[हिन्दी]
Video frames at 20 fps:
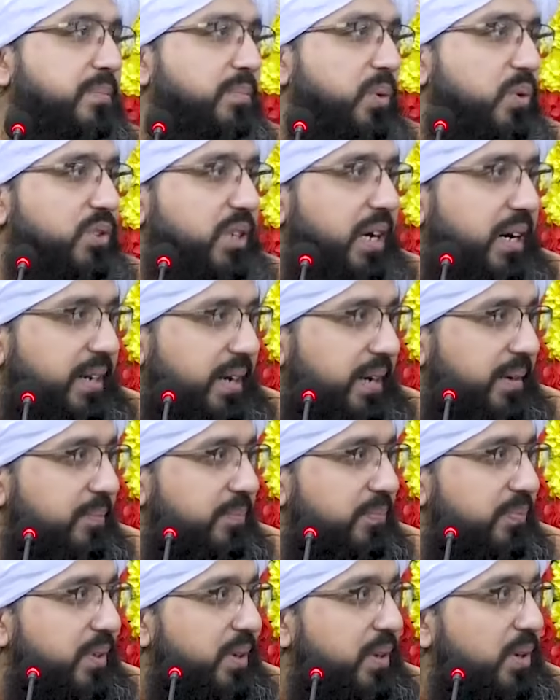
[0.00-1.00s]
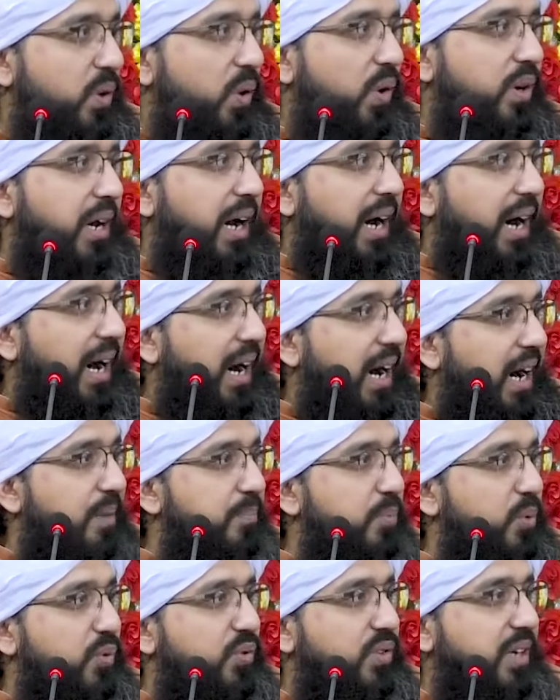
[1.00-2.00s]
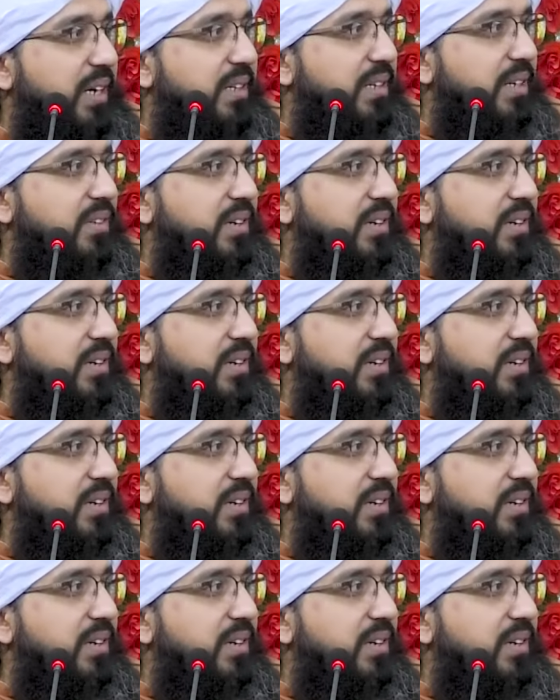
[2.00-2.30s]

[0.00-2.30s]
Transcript: तक पहुँचा रहा है और आप उसके